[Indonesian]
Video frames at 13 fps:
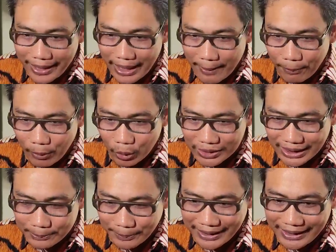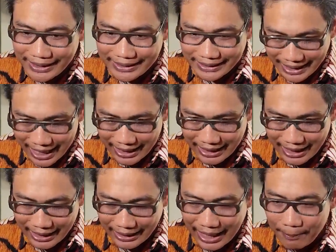Supaya proses penyelidikan
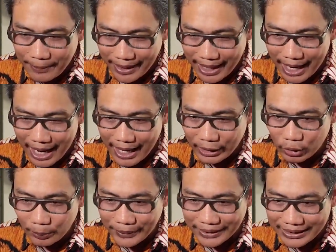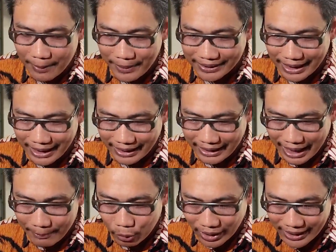dari APH itu bisa berjalan
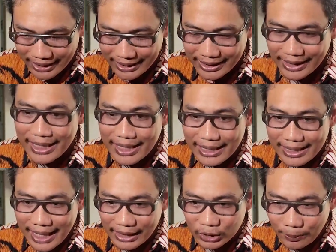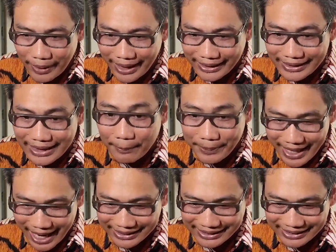dengan murni dan supaya tidak
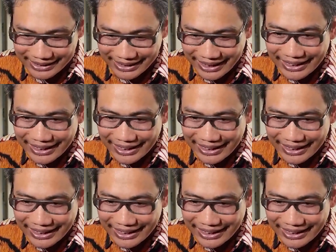bias.